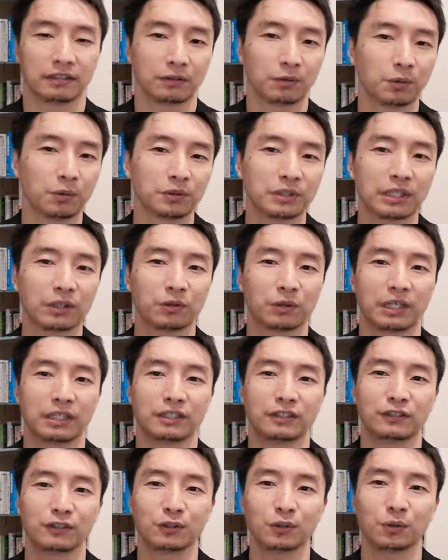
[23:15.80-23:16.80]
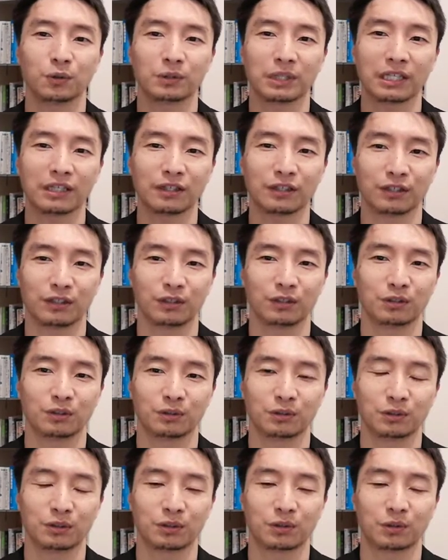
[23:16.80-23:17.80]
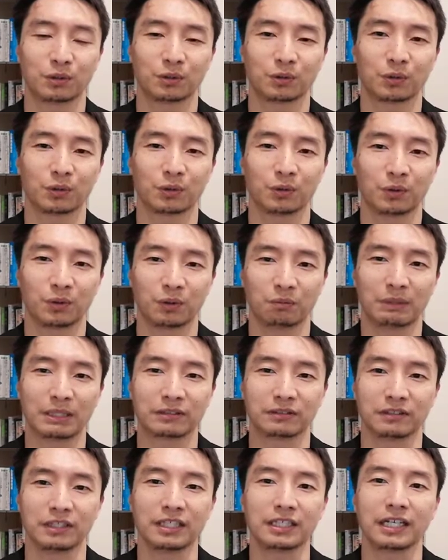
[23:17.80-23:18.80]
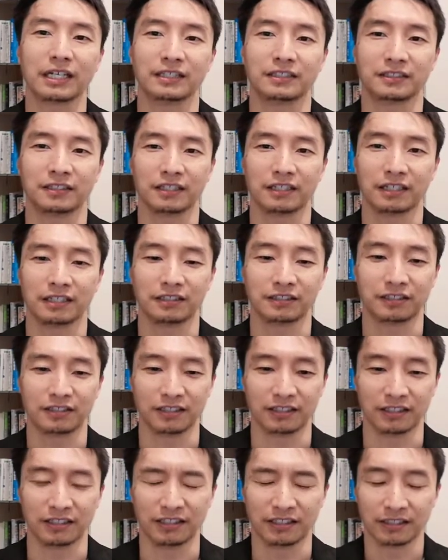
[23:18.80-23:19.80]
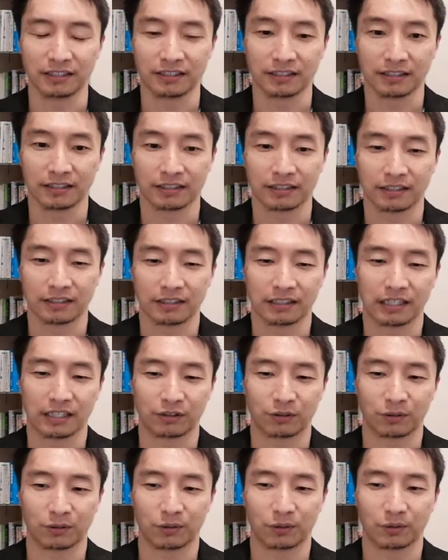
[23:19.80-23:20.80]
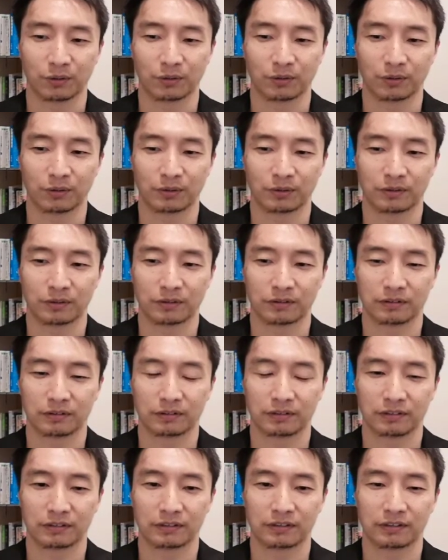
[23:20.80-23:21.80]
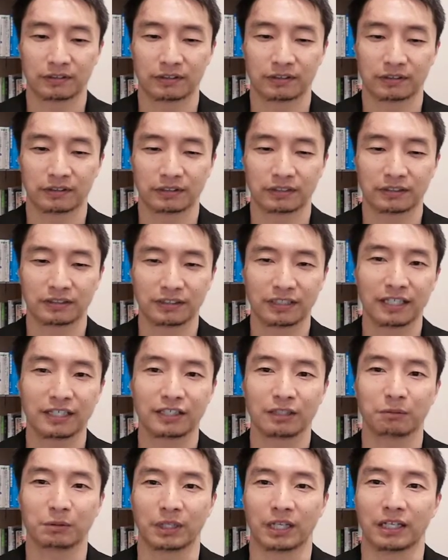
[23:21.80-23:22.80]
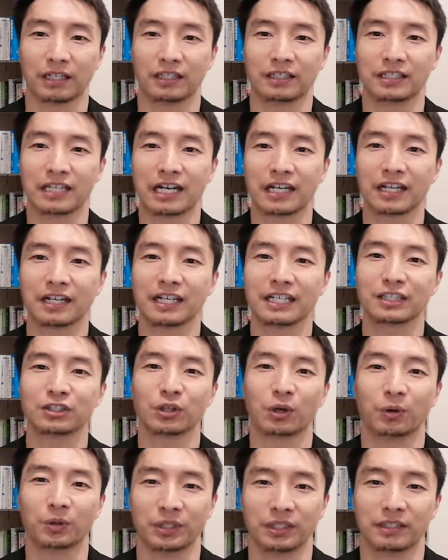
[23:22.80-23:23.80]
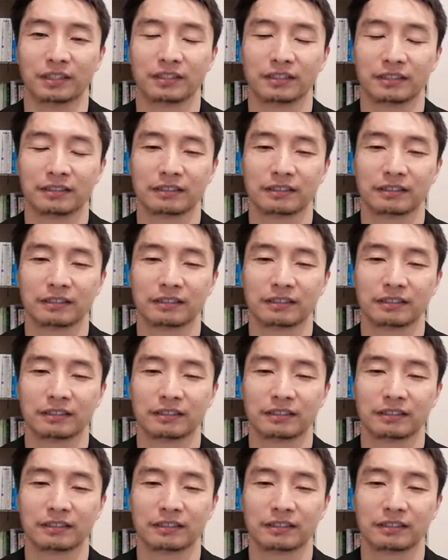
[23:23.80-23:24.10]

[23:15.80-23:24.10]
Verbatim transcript: この作業が必要だっていうことをまず理解していないし、あの、知っていてもね、やらない人が多い。